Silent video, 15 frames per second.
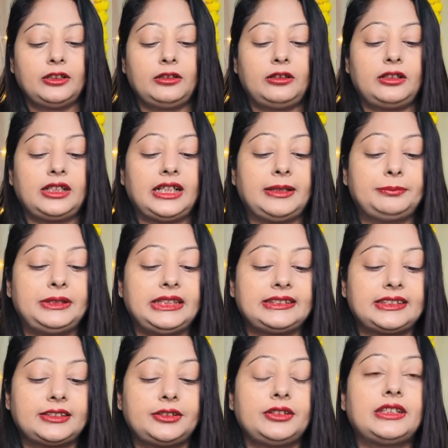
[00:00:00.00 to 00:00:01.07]
और आप देख
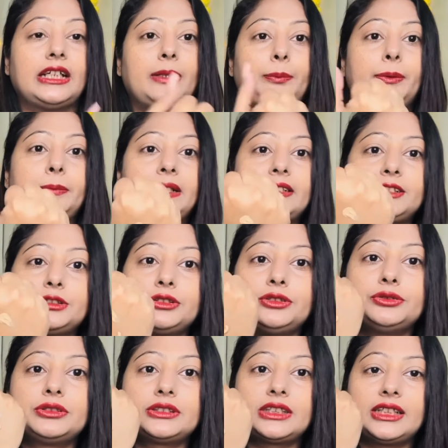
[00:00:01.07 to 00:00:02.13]
सकते हो यहाँ पे मैंने जो
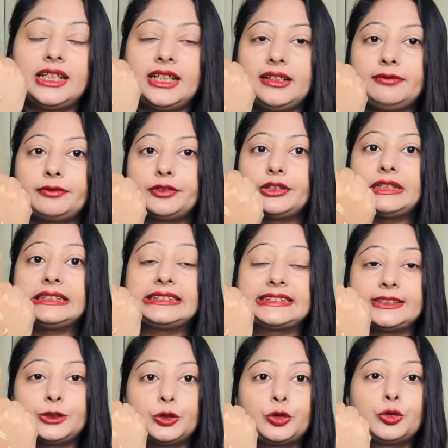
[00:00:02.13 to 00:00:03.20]
यूज़ करा है वो है
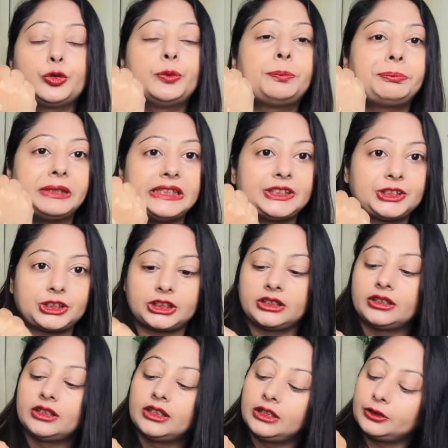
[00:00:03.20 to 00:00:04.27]
ज़ीरो टू पिच
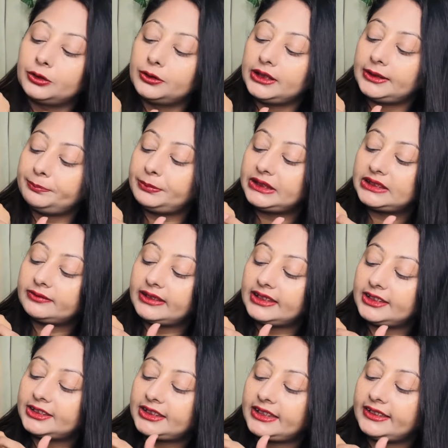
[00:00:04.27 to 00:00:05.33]
तो ये पिच
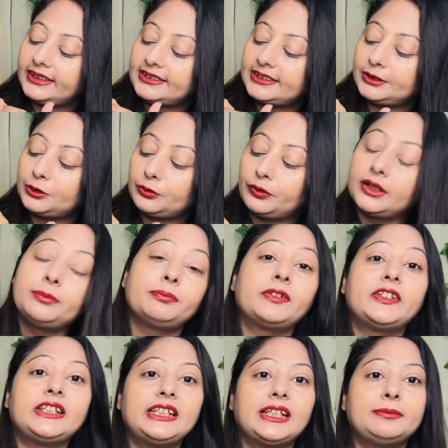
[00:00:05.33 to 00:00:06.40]
वाला शेड है जीरो वन
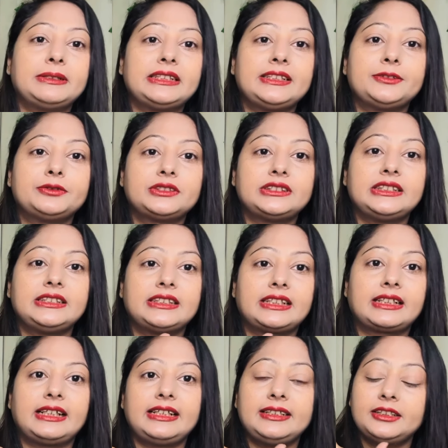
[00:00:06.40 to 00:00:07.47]
वनीला मैंने यूज़ नहीं
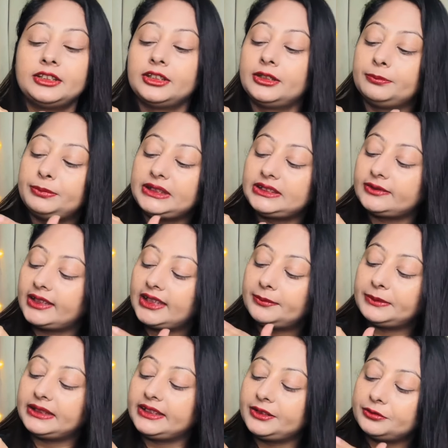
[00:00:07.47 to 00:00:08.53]
करा है पिच वाला
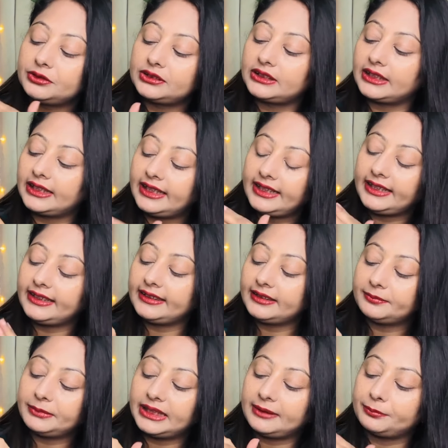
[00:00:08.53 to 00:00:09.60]
मैंने यूज़ करा है एंड
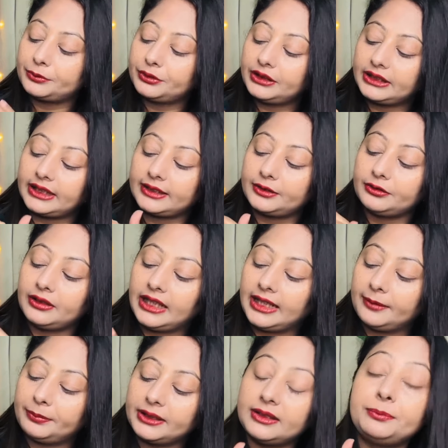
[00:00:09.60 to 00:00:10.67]
मैं आपको दिखाती हूँ
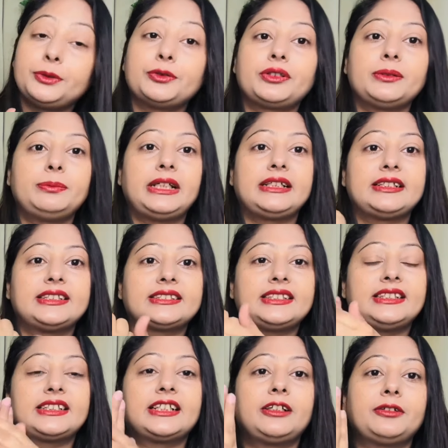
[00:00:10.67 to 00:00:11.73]
आप अगर ब्यूटी ब्लेंडर से
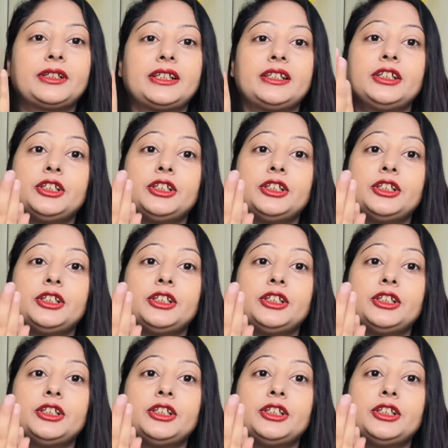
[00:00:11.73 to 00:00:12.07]
लगाओगे